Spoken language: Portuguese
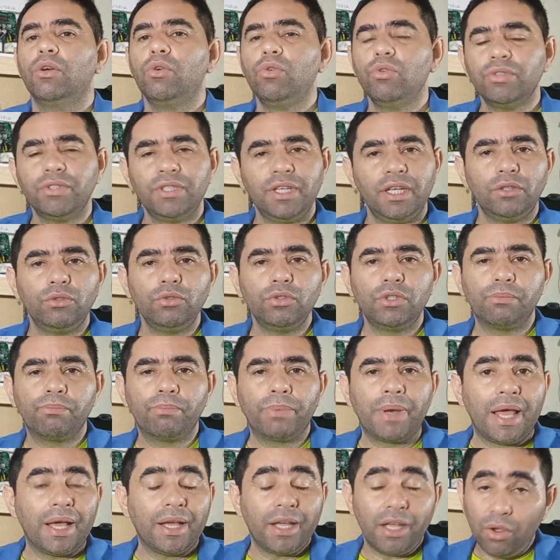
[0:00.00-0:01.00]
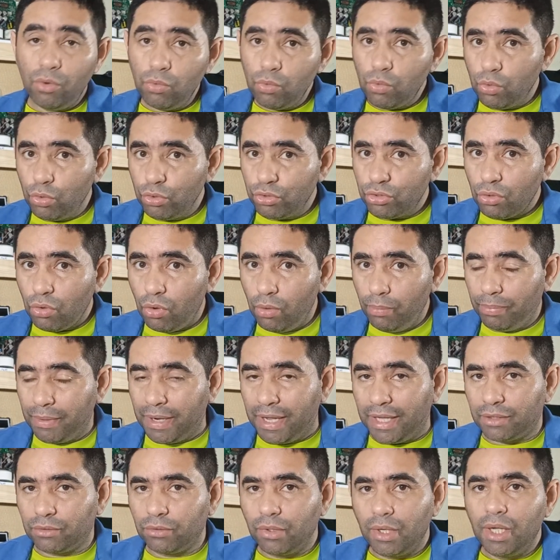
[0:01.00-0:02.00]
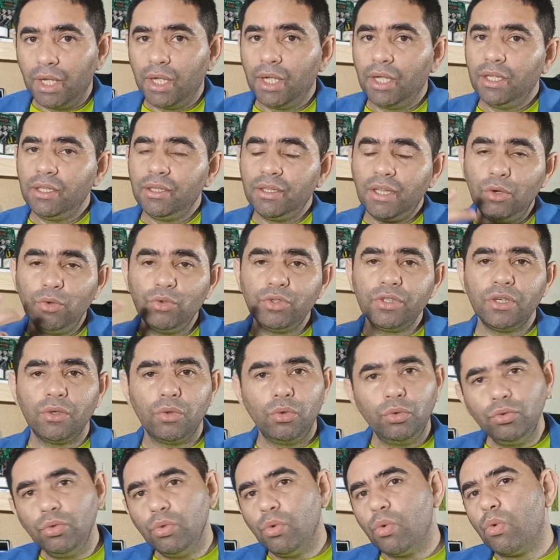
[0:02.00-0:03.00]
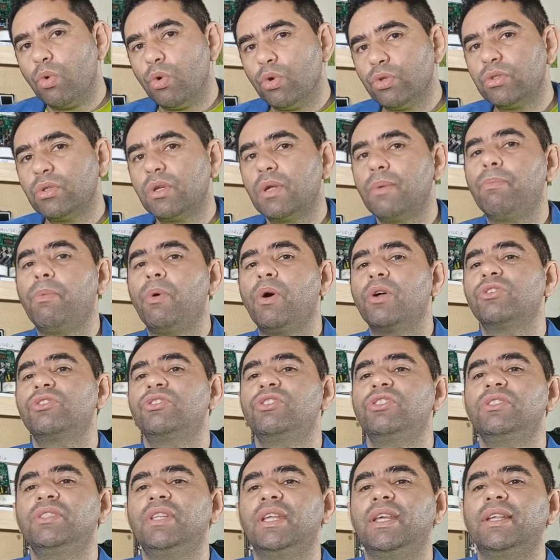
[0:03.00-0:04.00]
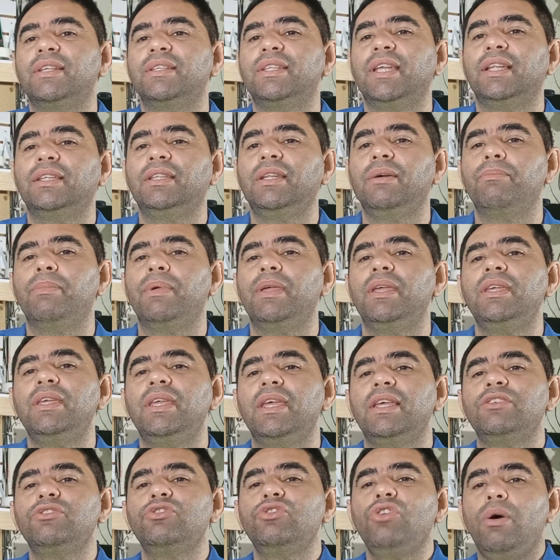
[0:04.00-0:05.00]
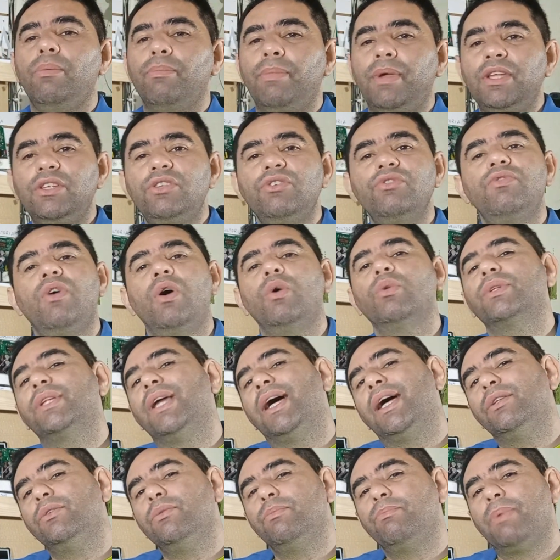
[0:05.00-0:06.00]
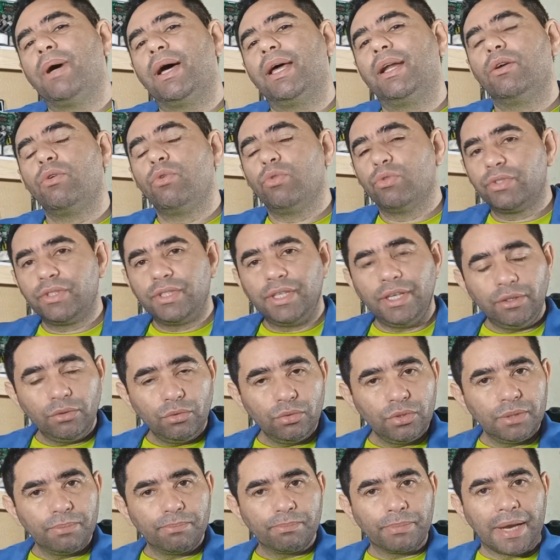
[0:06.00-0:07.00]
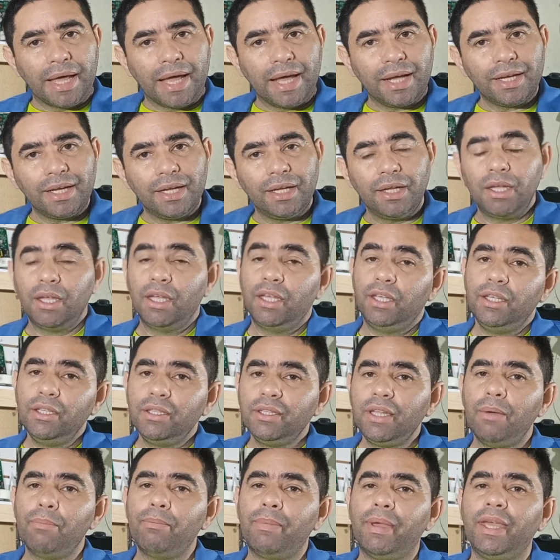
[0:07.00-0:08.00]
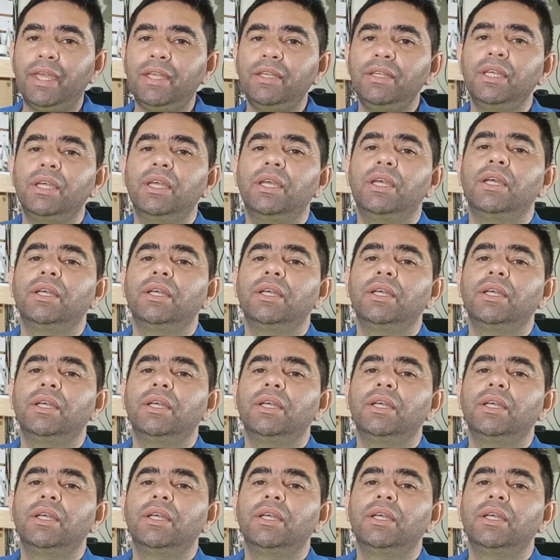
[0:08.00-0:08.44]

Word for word: conserto de placa, é um curso completo. E tem um segundo curso que pode te interessar também, que é somente voltado para conserto de placa e também